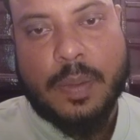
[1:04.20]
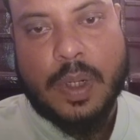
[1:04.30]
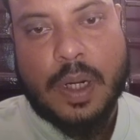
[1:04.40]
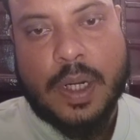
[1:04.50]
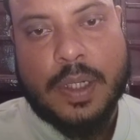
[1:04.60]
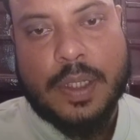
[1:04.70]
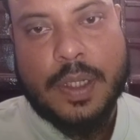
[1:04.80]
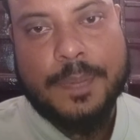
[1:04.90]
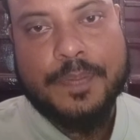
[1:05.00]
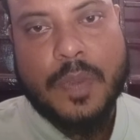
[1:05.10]
আমার আইডিতে
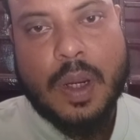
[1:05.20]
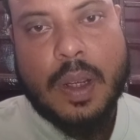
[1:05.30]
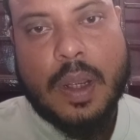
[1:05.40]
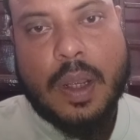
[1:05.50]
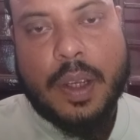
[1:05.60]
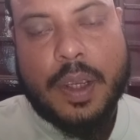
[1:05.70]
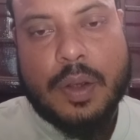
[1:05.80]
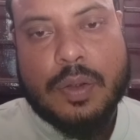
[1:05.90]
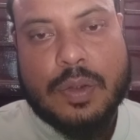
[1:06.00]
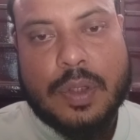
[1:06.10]

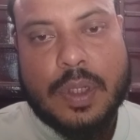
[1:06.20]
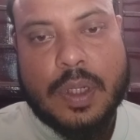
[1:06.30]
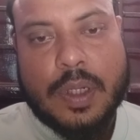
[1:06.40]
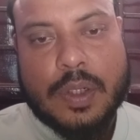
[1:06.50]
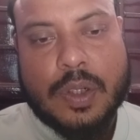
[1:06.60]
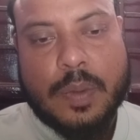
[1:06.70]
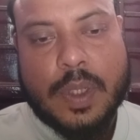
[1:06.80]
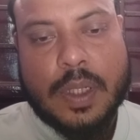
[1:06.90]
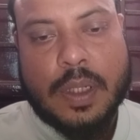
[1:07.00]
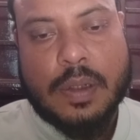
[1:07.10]
কেউ যদি
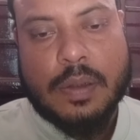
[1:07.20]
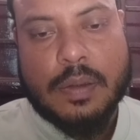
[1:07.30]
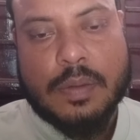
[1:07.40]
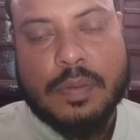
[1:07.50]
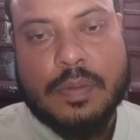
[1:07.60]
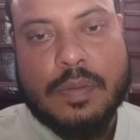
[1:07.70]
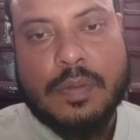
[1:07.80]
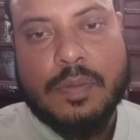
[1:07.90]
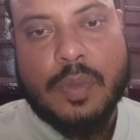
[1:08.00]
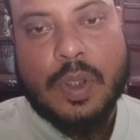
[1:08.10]
সমাধান
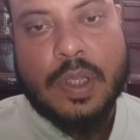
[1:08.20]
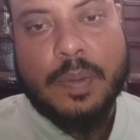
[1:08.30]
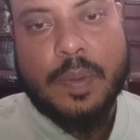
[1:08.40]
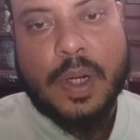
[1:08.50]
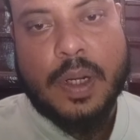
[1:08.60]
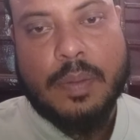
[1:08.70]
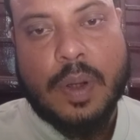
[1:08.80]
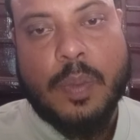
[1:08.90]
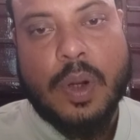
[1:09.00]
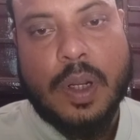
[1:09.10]
বলতে পারেন বা
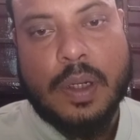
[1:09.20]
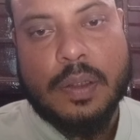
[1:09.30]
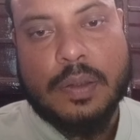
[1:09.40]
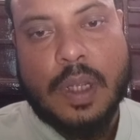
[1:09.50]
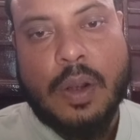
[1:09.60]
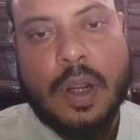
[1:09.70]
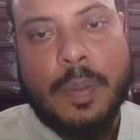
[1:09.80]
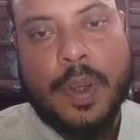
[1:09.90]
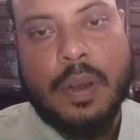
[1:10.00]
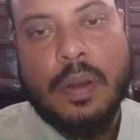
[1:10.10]
বলেন তাহলে
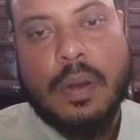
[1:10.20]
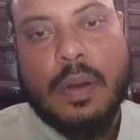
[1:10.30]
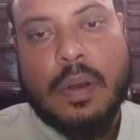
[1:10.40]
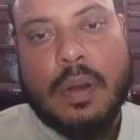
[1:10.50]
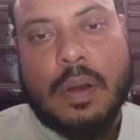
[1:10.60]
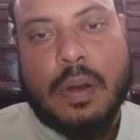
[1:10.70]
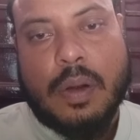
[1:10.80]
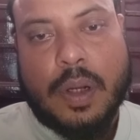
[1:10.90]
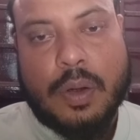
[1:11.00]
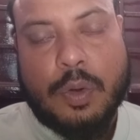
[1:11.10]
আমি
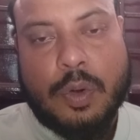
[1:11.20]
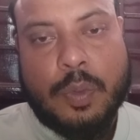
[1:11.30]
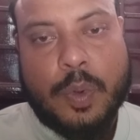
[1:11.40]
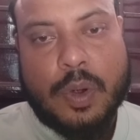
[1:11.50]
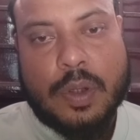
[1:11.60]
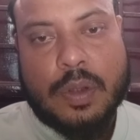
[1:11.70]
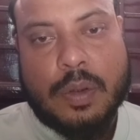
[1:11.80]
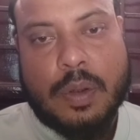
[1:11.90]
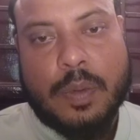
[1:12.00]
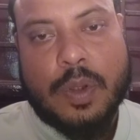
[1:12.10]
অনেক উপকৃত
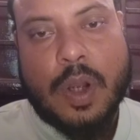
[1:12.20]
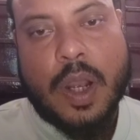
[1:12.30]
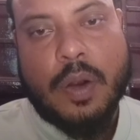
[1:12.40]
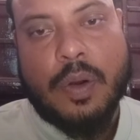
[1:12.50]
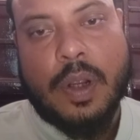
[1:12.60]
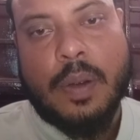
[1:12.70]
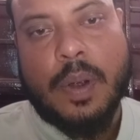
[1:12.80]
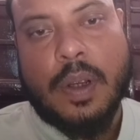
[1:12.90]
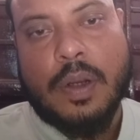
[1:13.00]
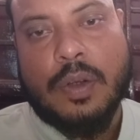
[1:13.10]
হবে দয়া করে
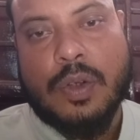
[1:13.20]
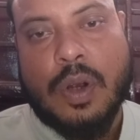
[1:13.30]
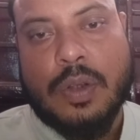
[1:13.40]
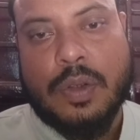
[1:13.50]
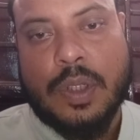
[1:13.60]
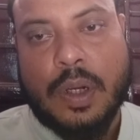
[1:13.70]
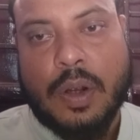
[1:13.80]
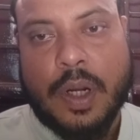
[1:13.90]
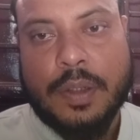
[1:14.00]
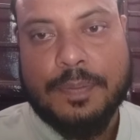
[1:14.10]
আমাকে একটু সহযোগিতা
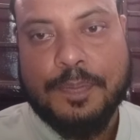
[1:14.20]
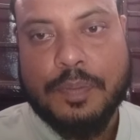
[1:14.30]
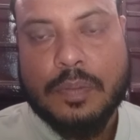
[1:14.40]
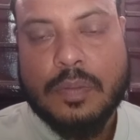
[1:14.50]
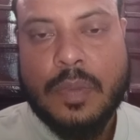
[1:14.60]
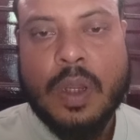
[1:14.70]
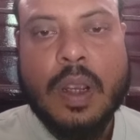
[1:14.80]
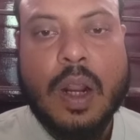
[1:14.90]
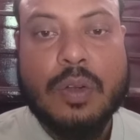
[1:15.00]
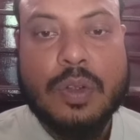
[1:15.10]
করেন
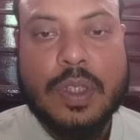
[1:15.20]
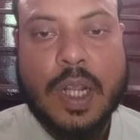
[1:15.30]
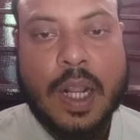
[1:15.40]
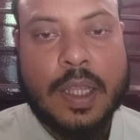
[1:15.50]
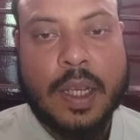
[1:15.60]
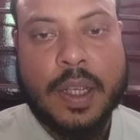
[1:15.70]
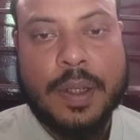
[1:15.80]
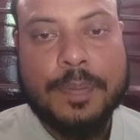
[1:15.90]
কারো যদি জানা থাকে